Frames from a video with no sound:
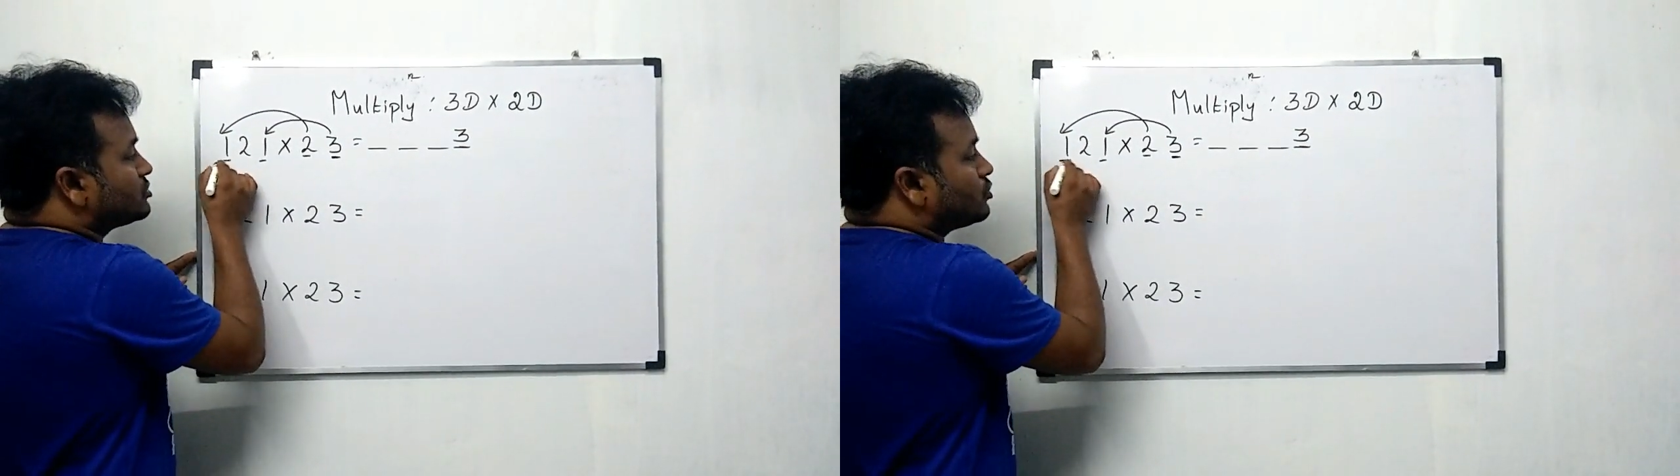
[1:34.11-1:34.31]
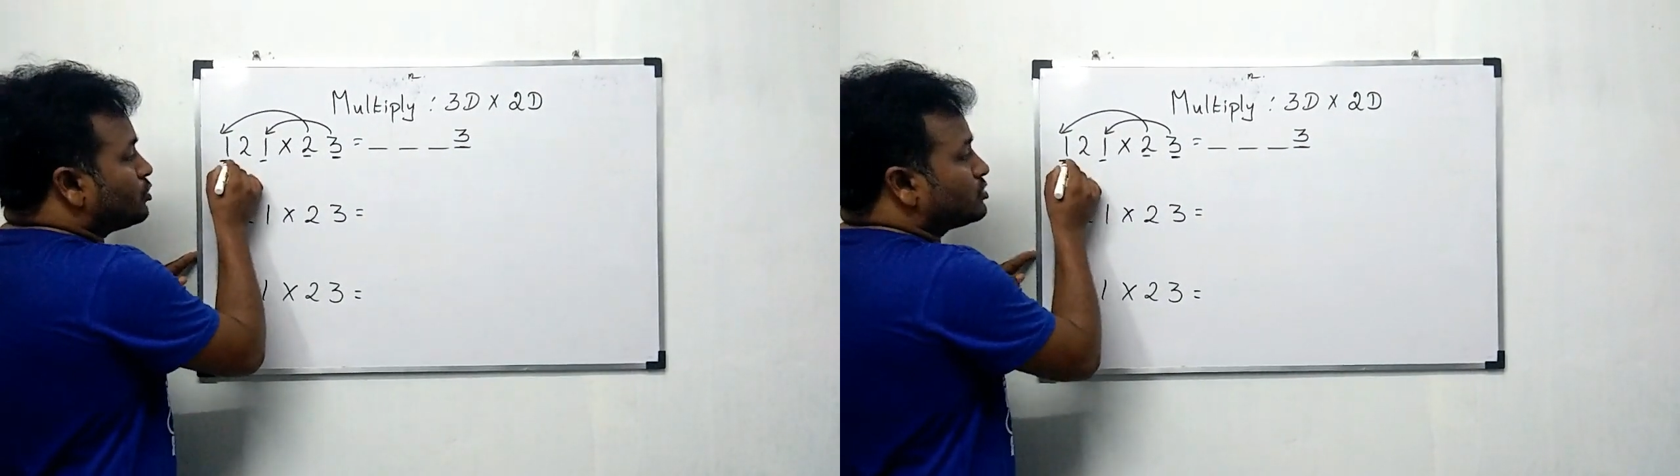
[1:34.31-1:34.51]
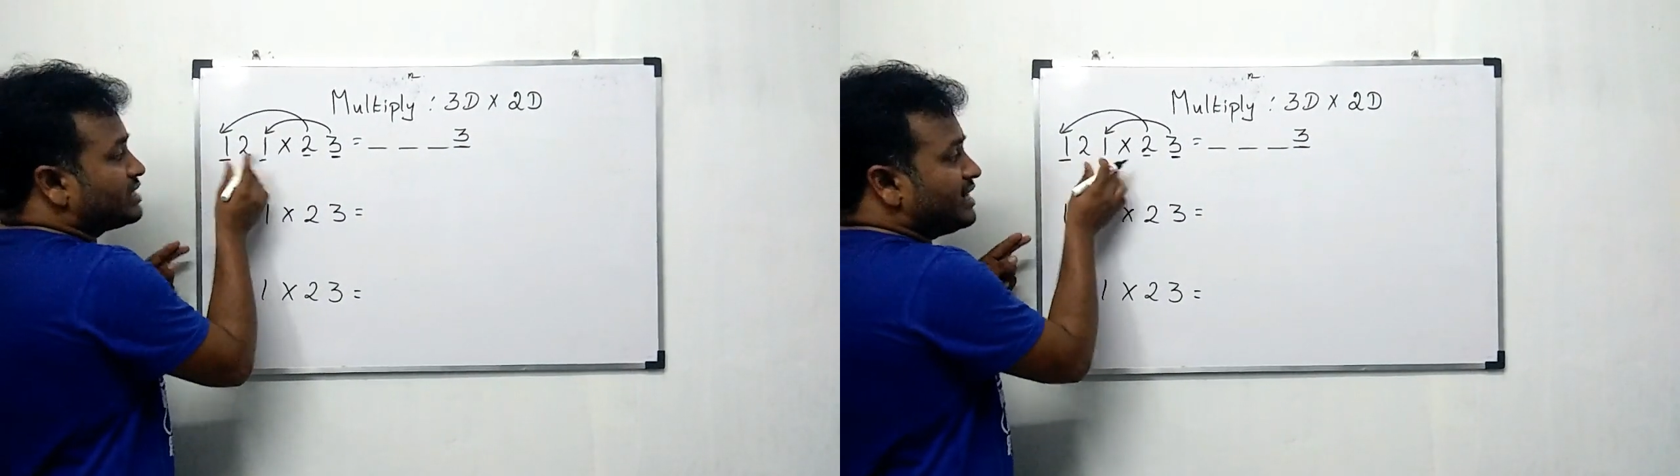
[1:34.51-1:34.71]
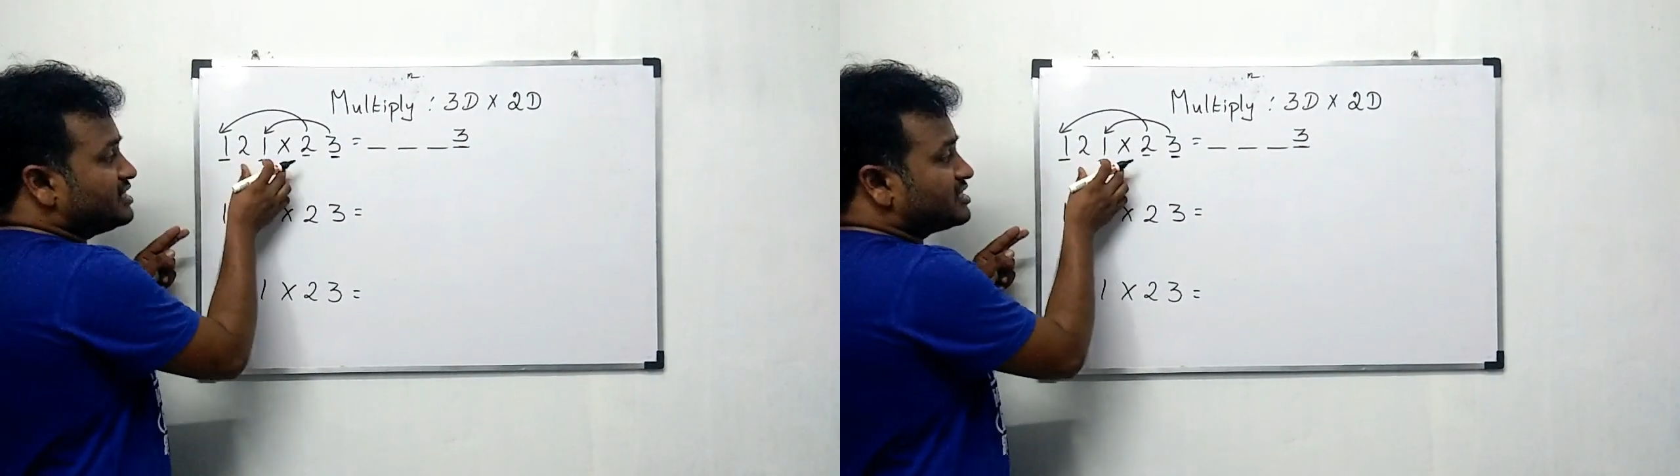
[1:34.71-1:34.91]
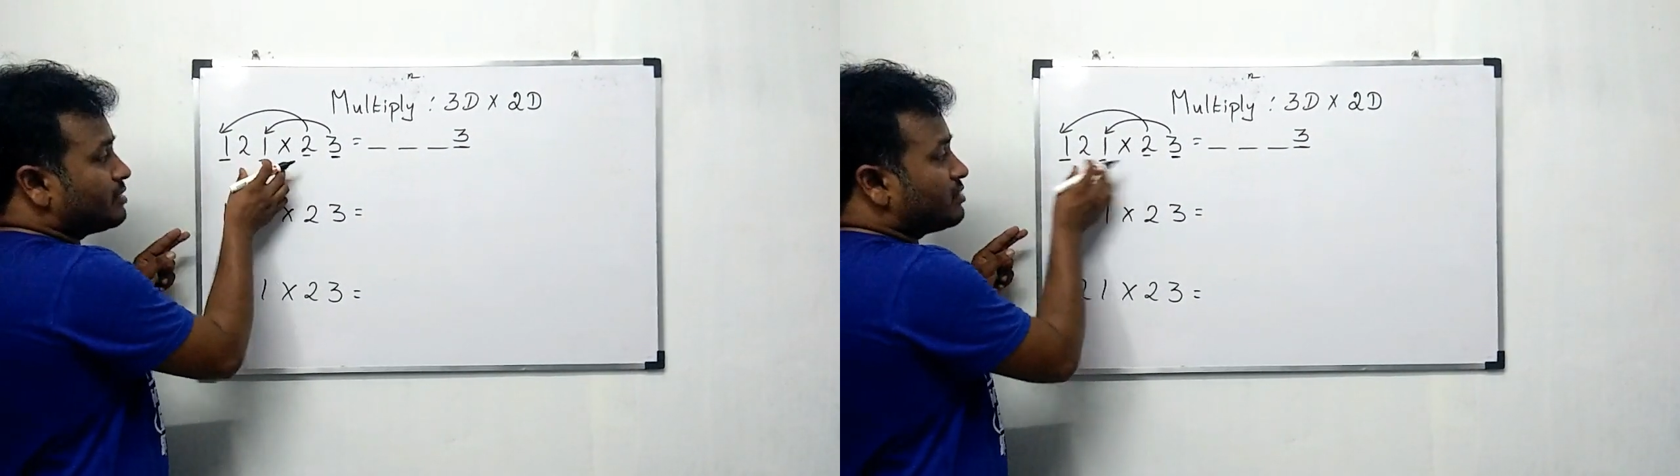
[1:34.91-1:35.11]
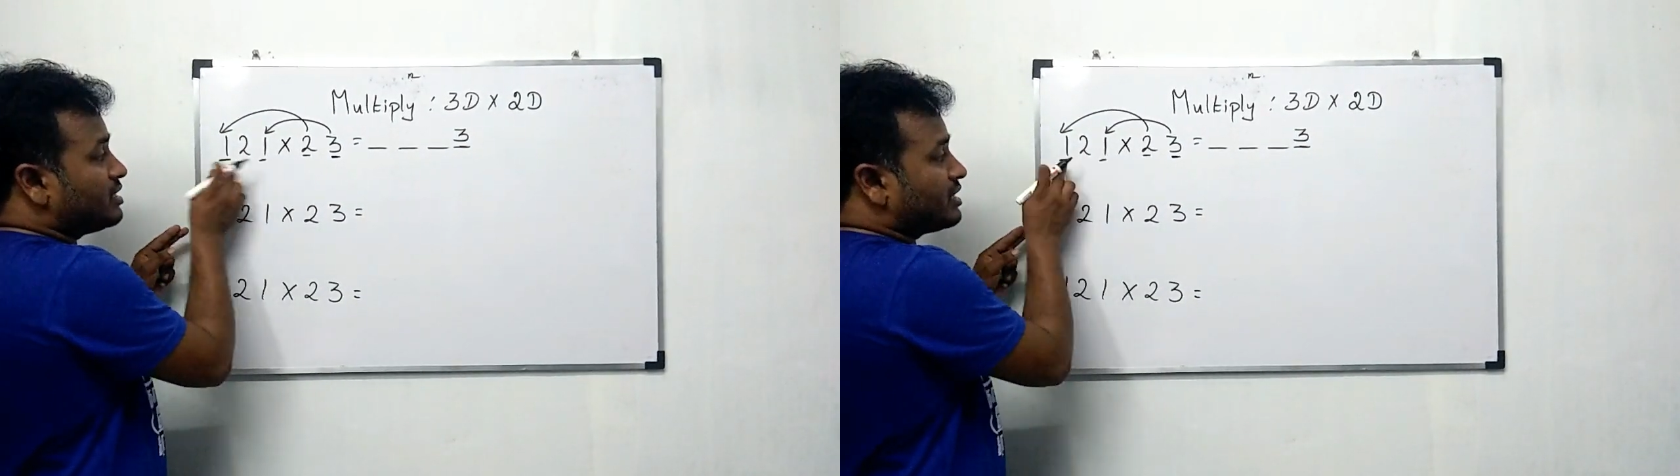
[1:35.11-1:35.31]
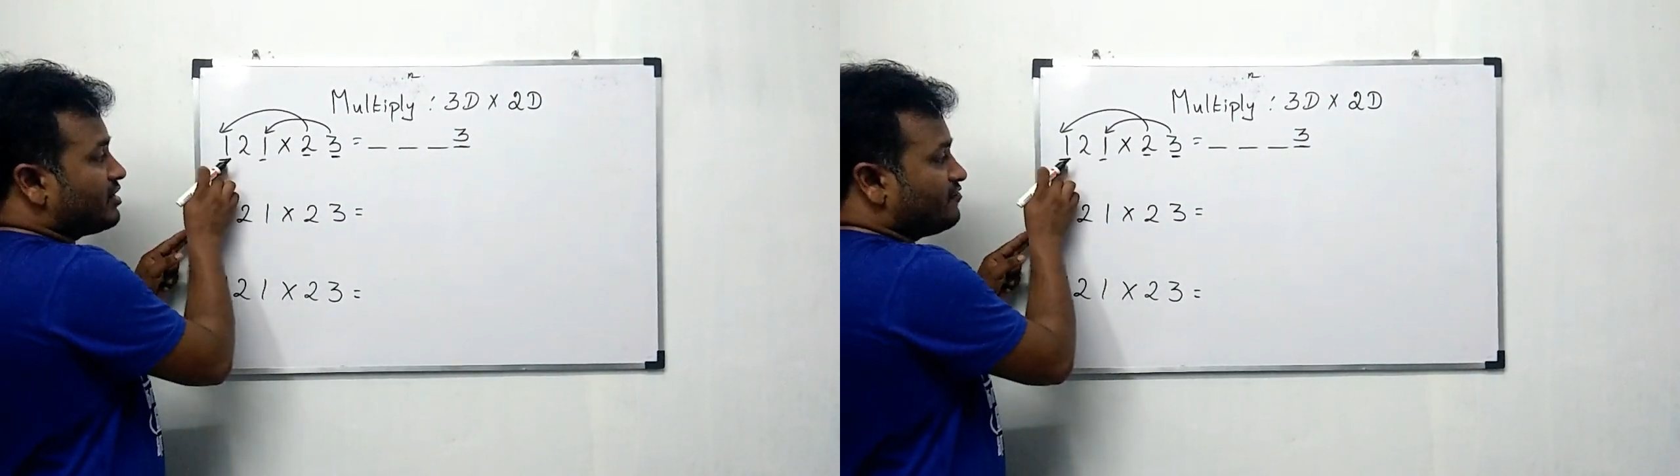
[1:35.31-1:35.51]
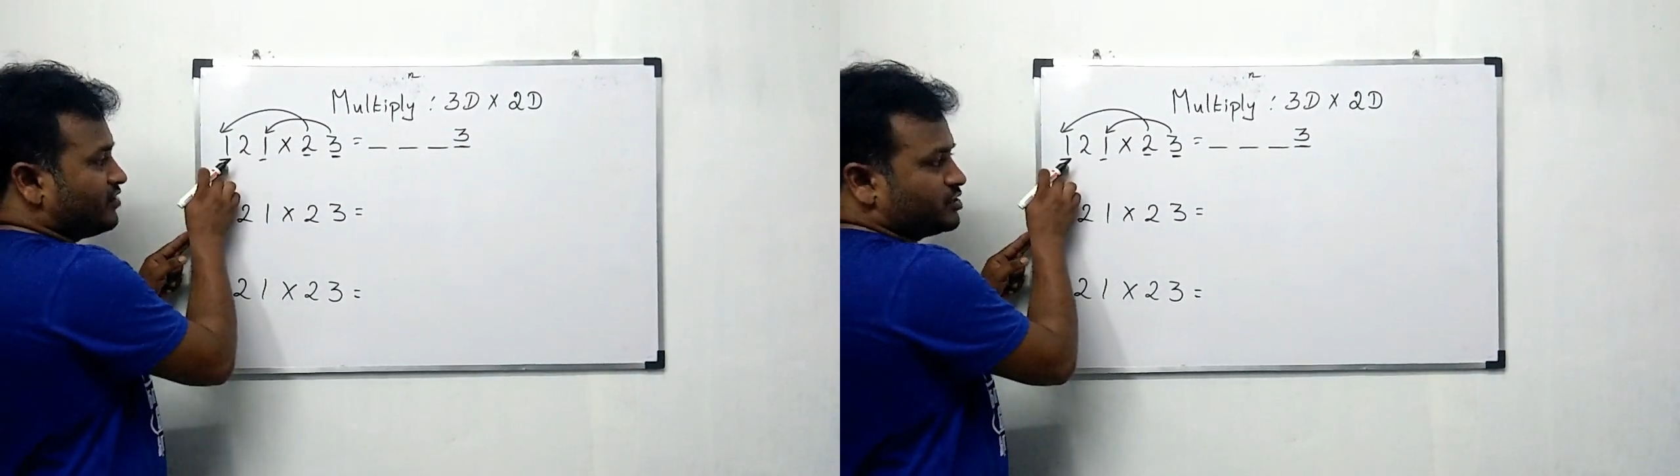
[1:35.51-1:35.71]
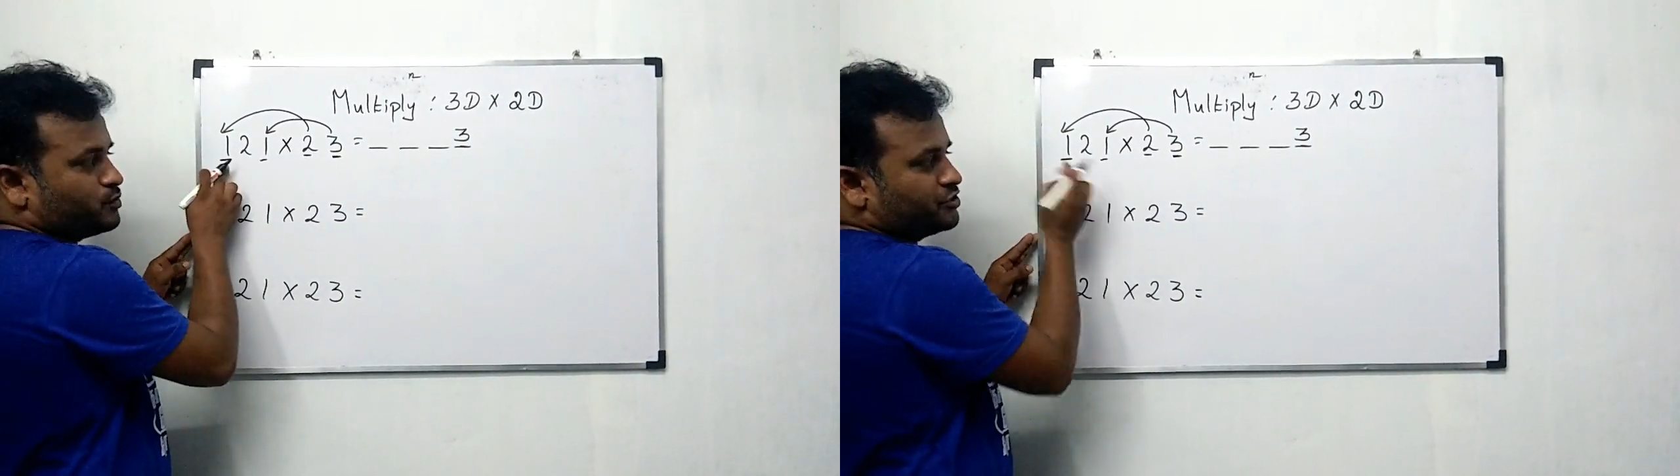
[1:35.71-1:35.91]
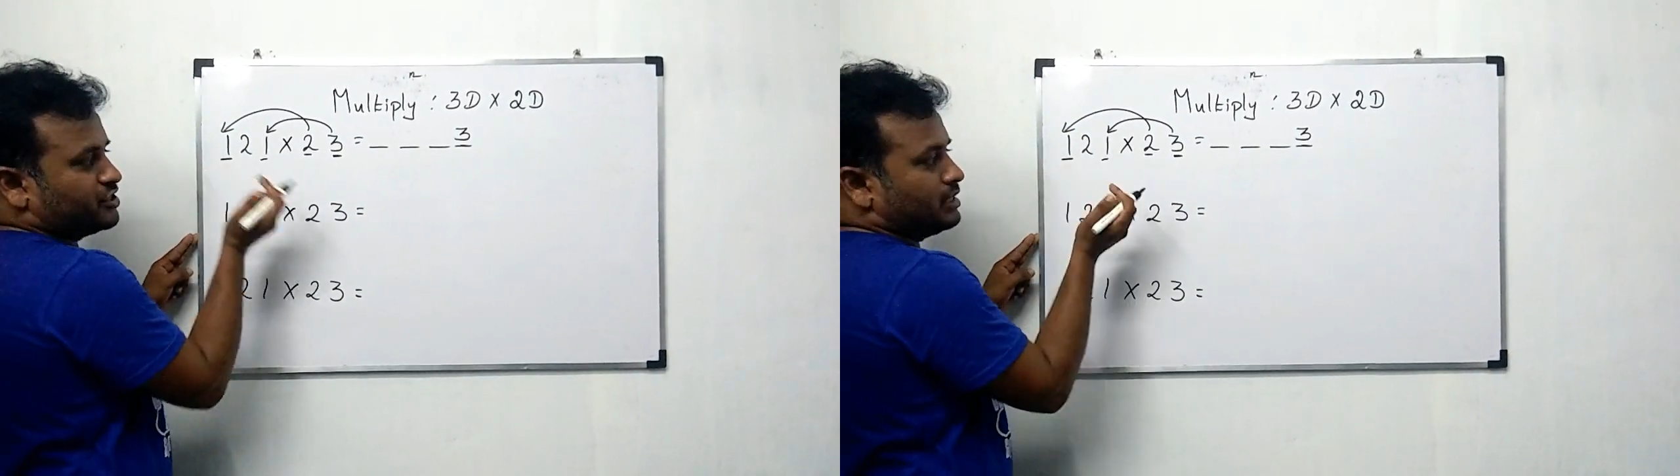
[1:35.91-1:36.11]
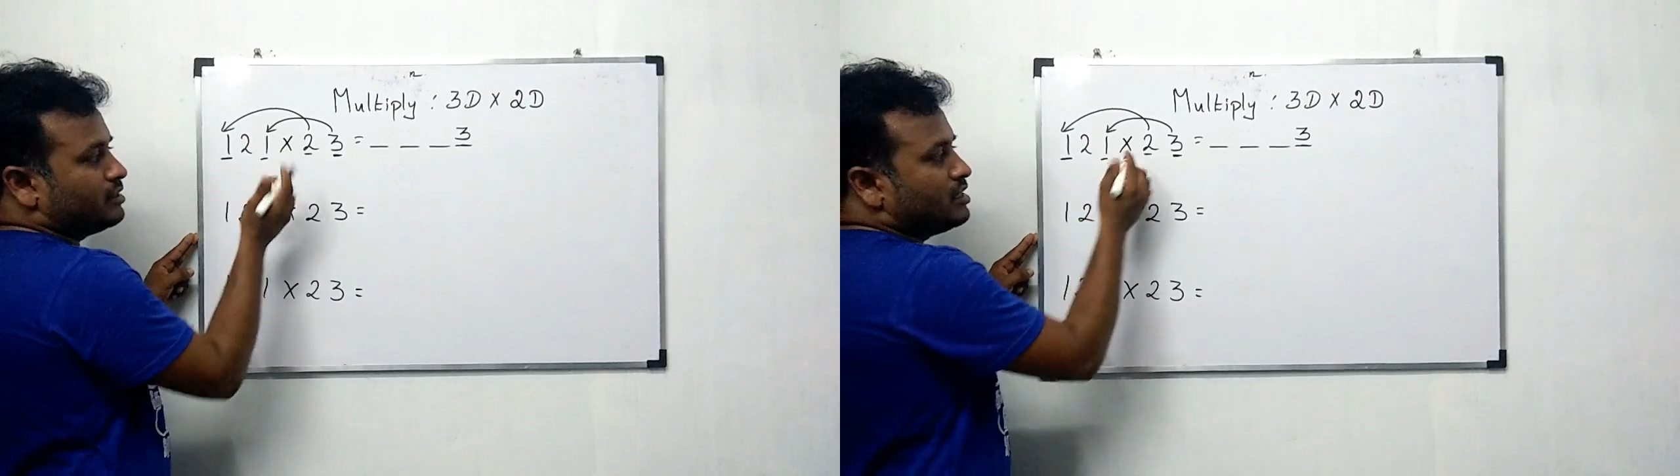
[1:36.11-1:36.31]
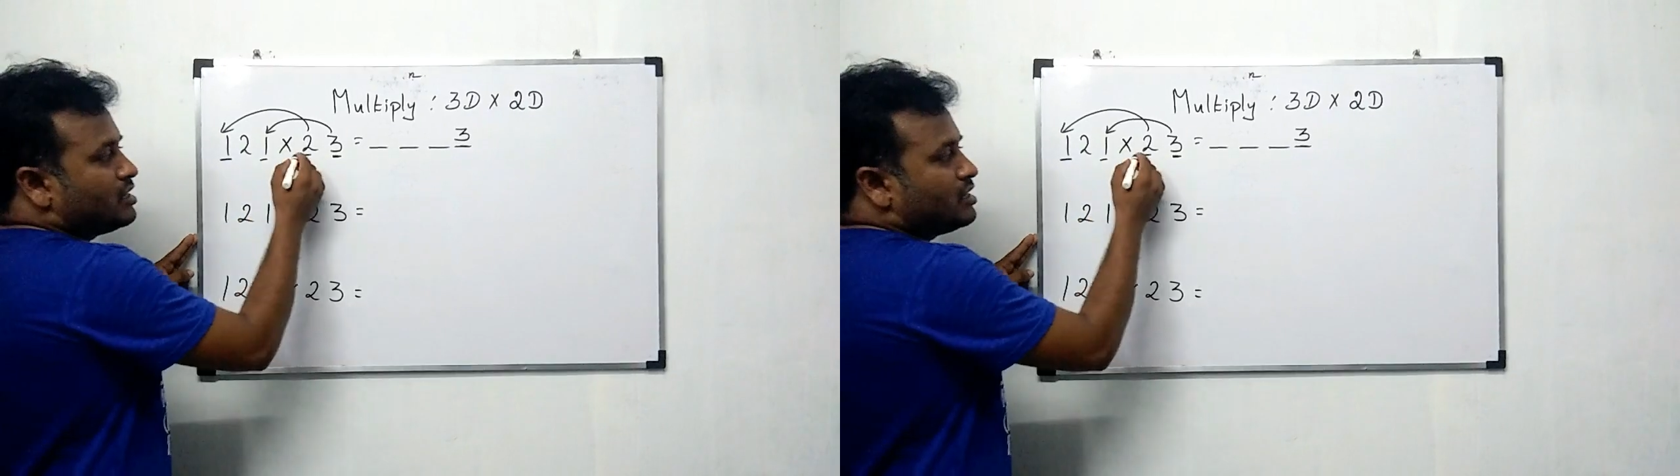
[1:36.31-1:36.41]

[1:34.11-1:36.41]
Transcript: ஸோ த்ரீ டிஜிட் நம்பர் இருக்கிற ஃபர்ஸ்ட் பொசிஷன்